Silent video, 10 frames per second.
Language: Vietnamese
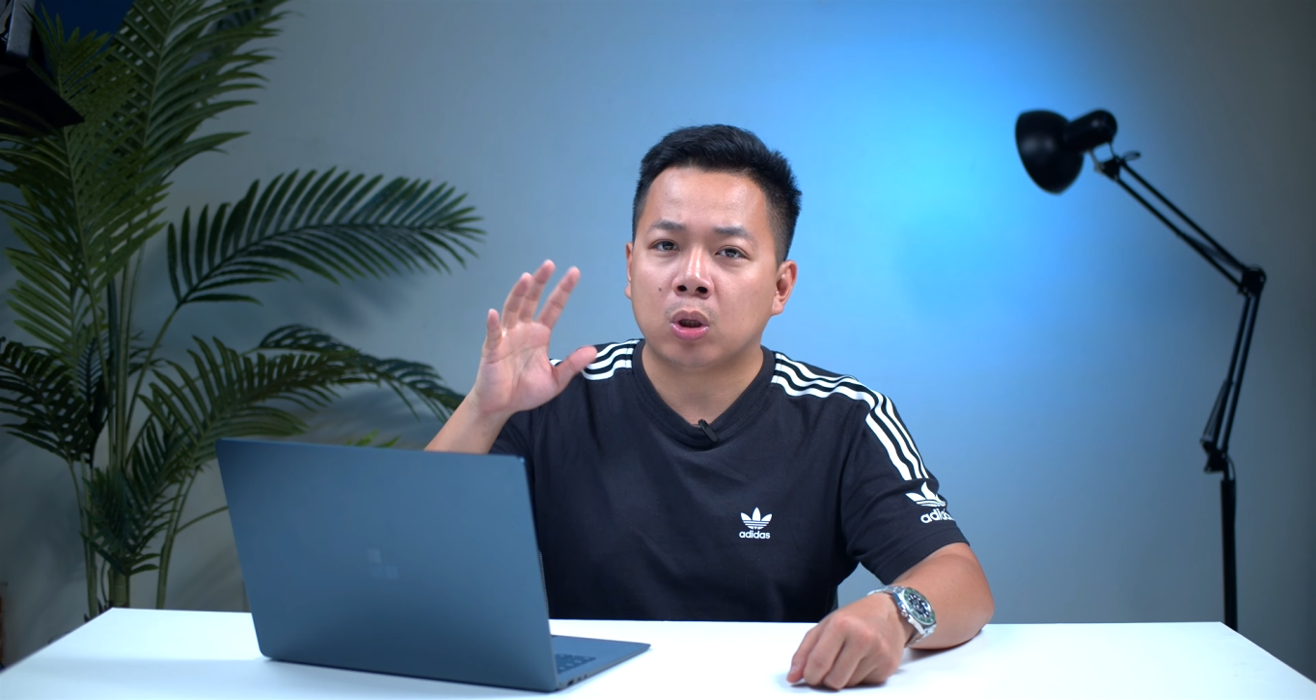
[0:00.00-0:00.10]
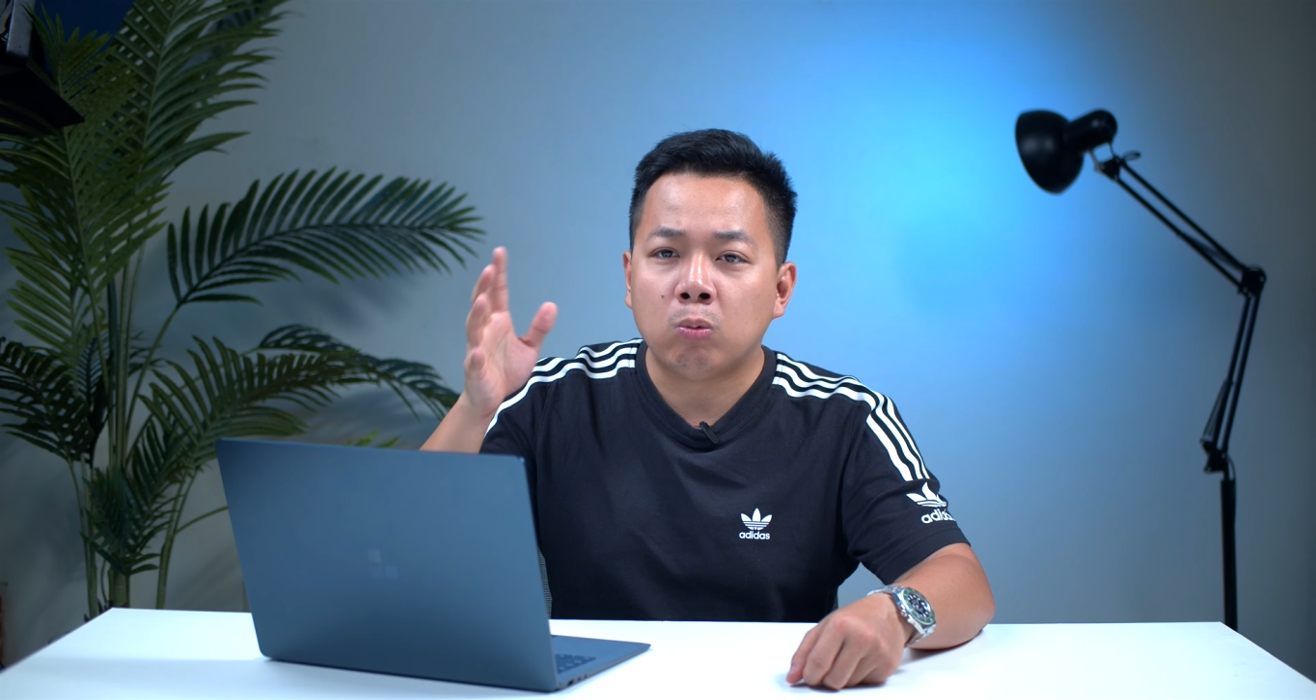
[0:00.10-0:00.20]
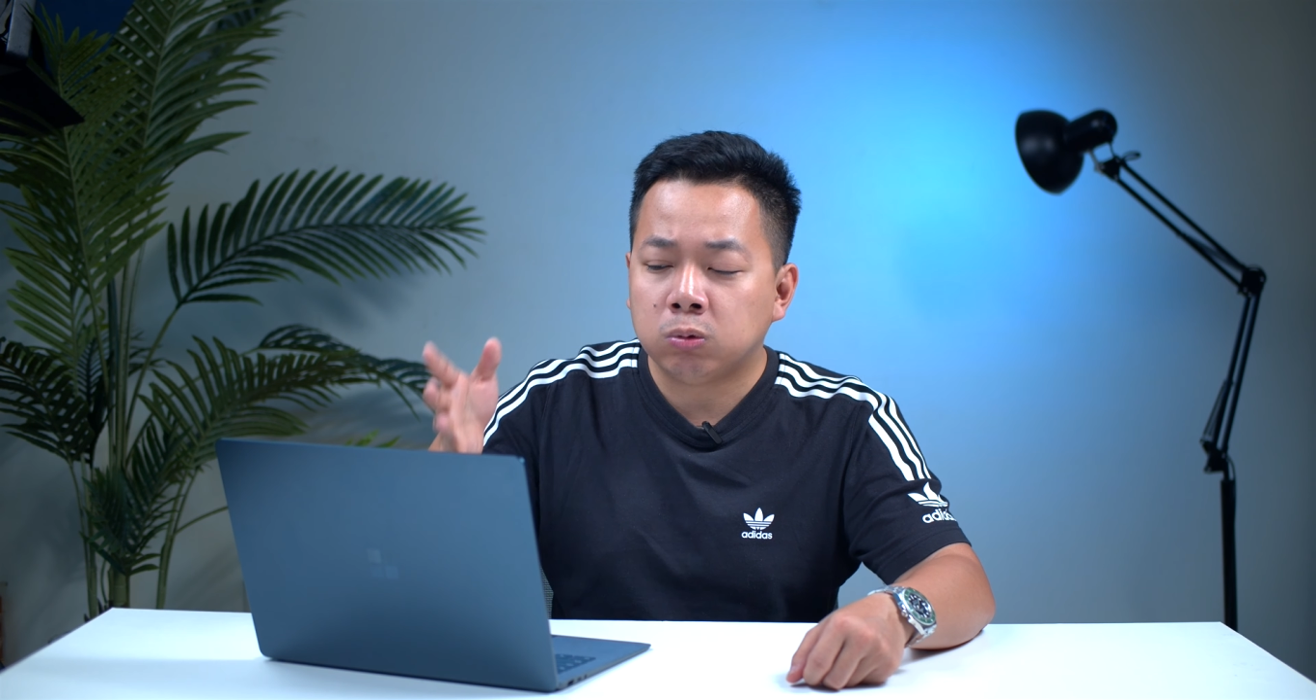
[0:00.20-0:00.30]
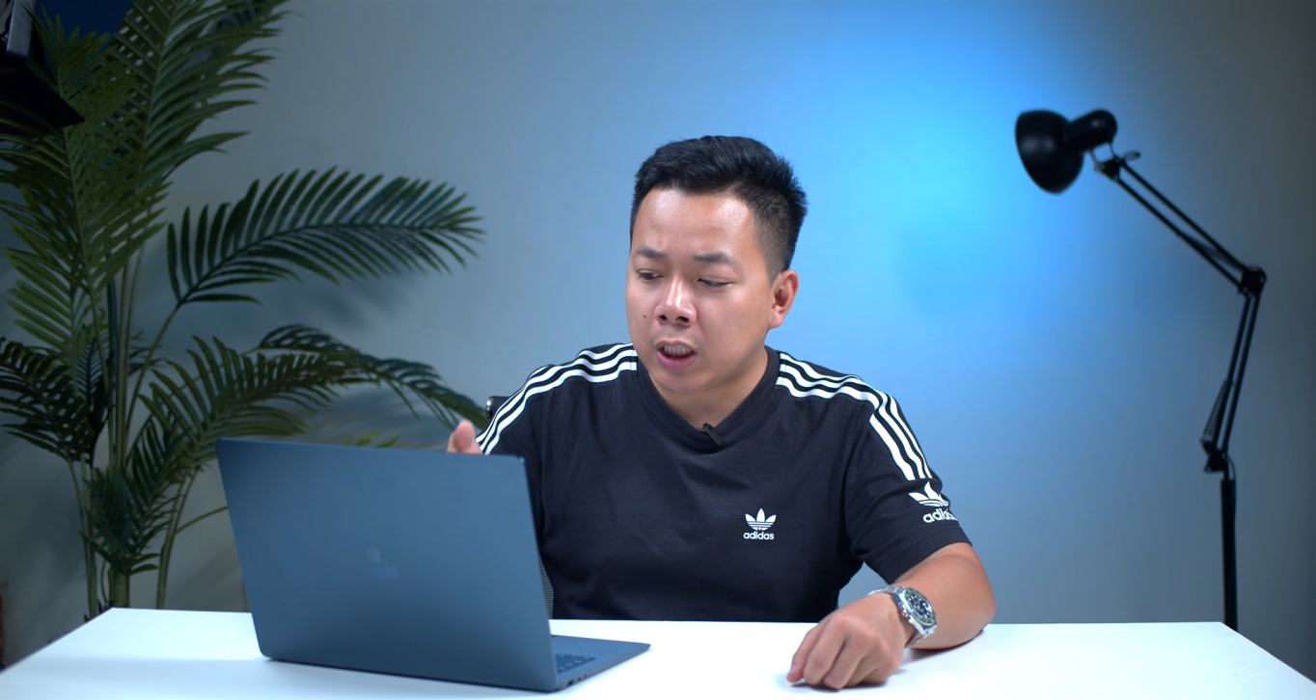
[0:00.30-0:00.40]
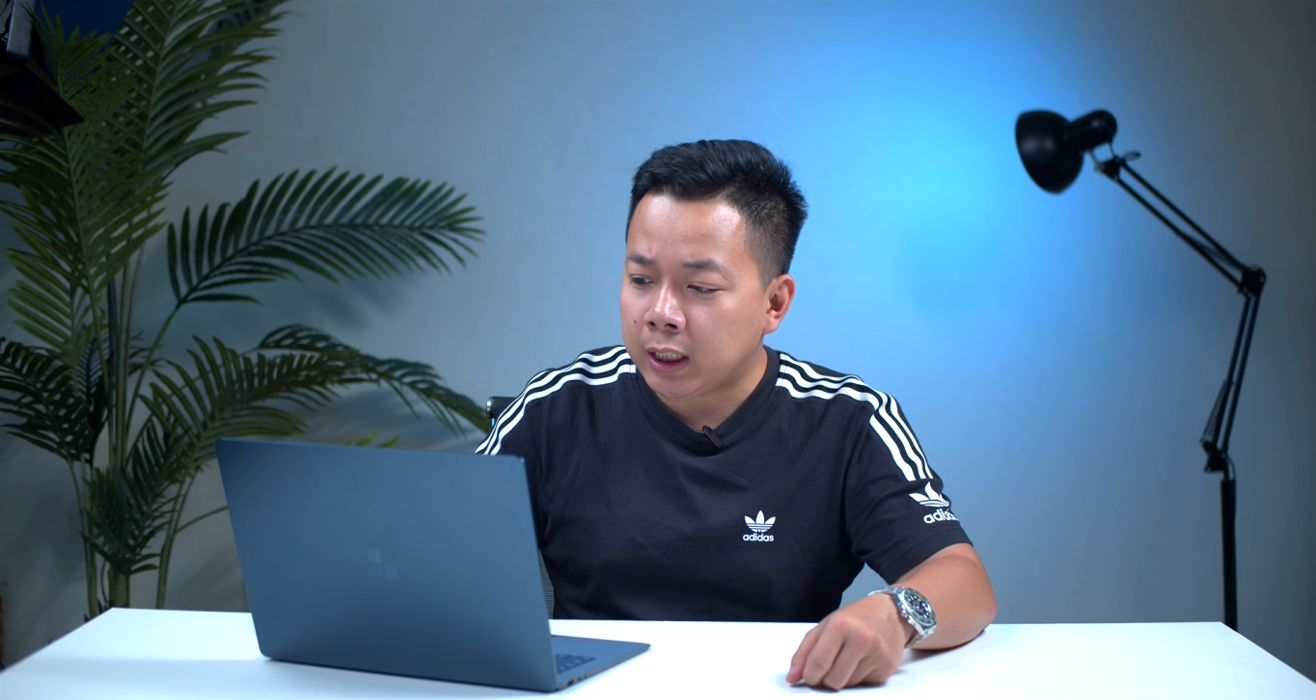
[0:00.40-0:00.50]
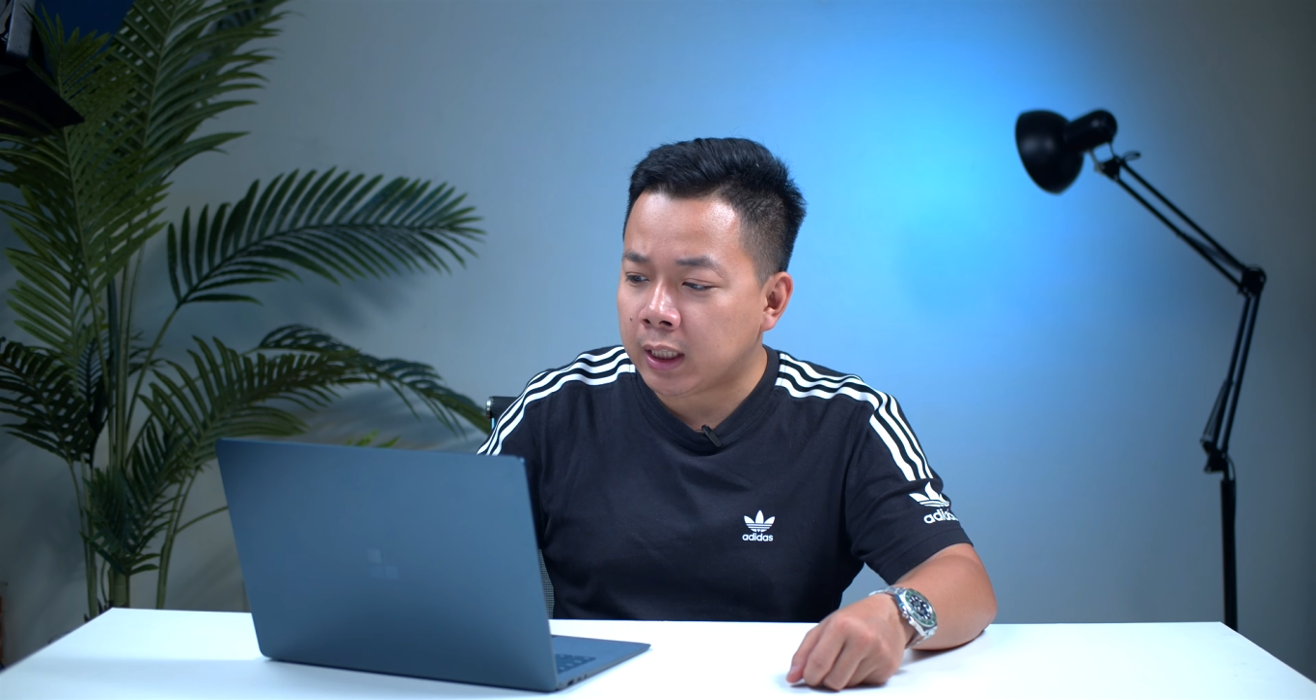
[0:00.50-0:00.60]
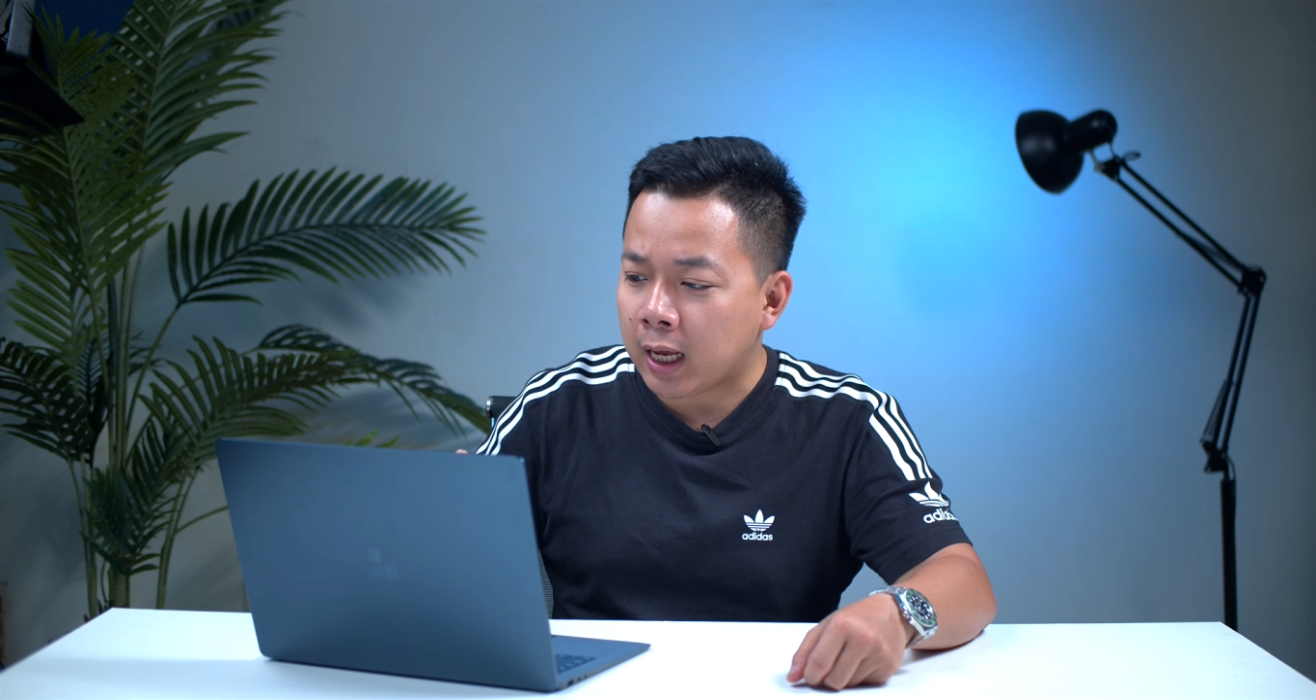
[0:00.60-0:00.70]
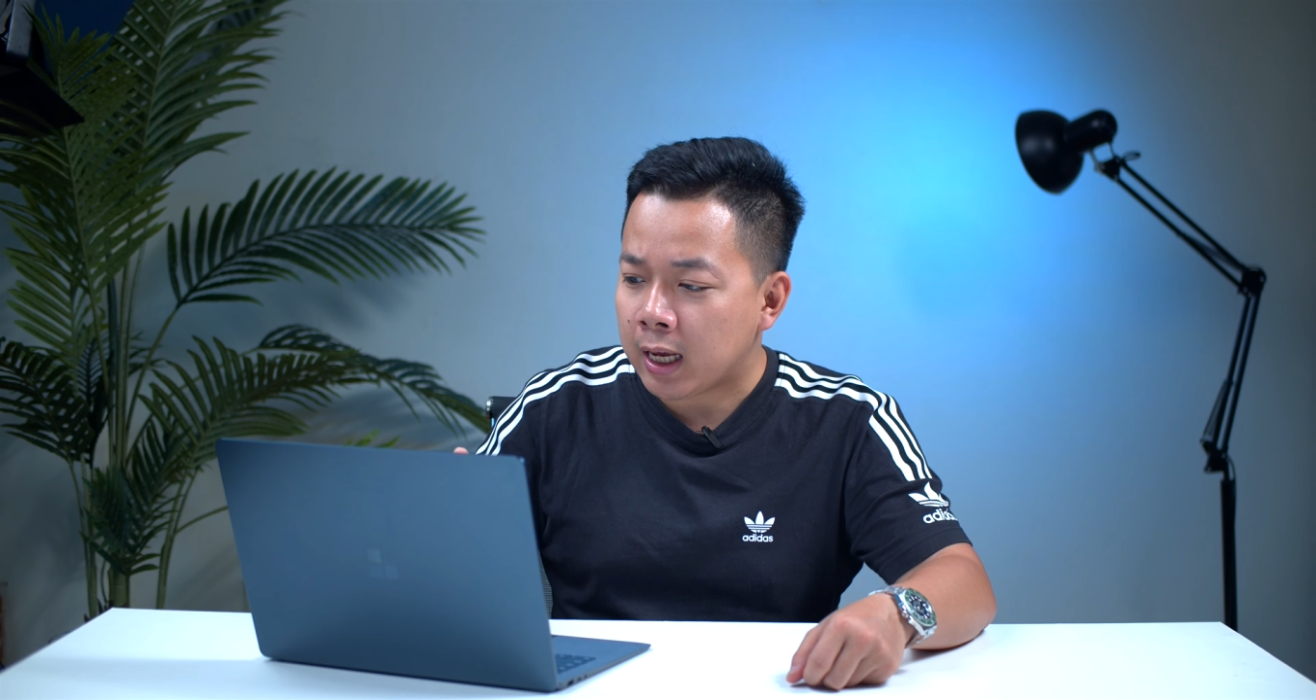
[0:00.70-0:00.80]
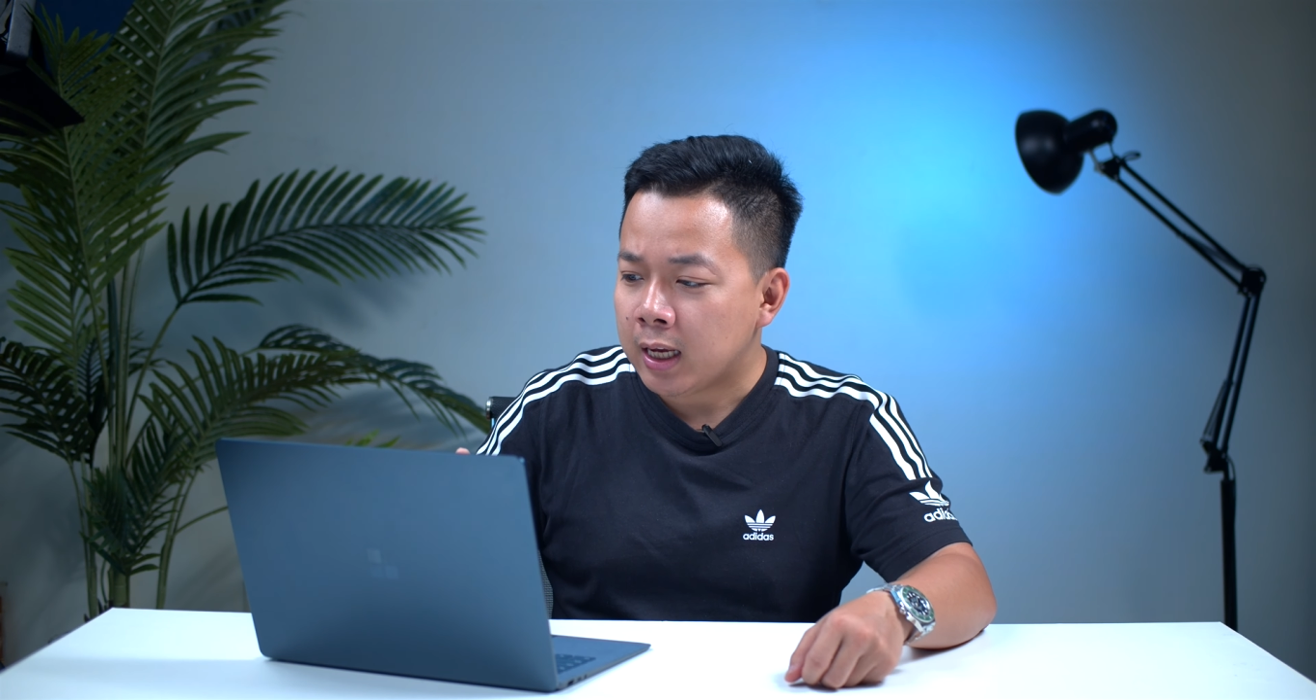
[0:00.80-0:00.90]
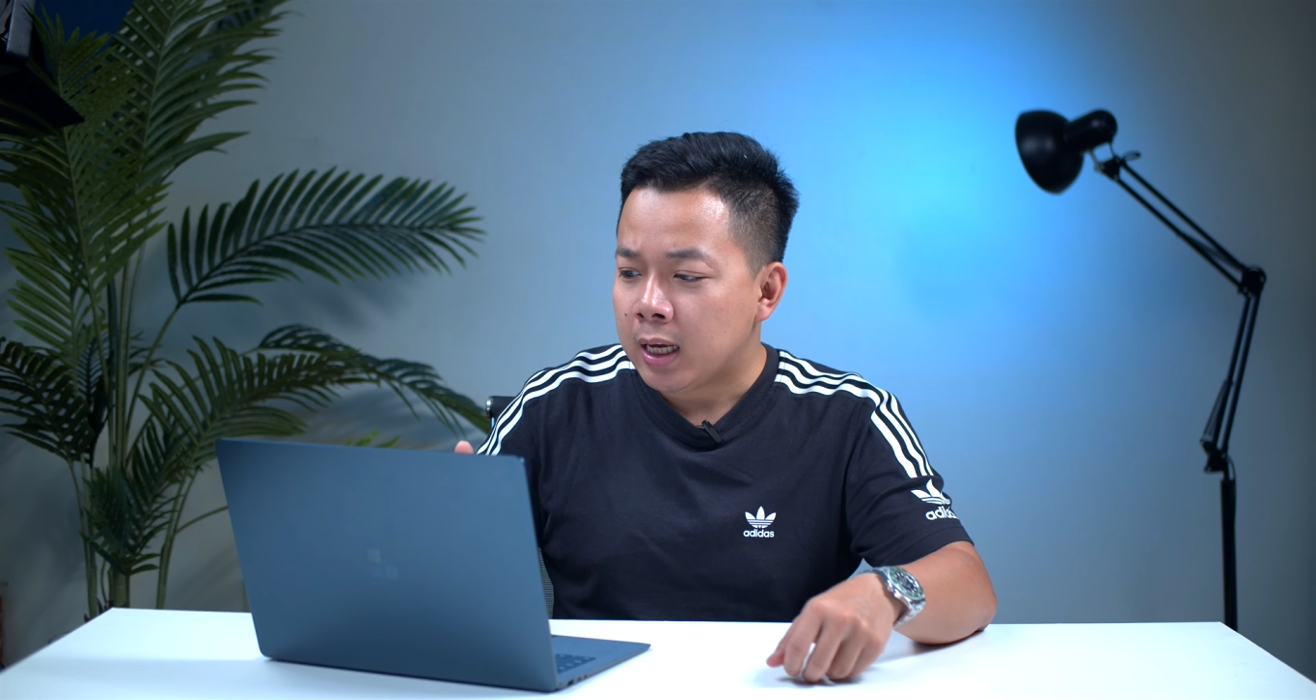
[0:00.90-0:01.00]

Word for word: thông tin này